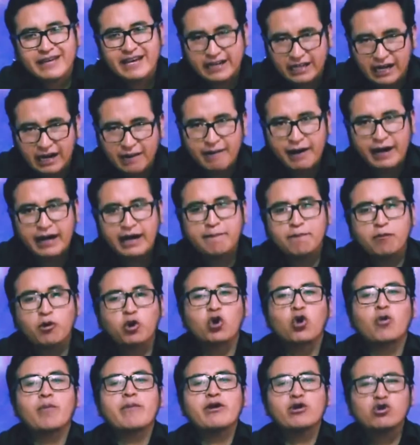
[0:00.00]
que grabara
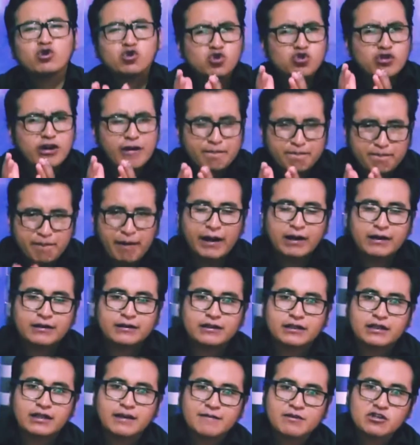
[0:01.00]
por lo menos una
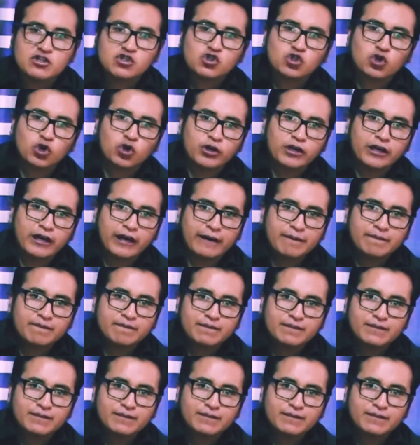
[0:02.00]
parte de mi historia,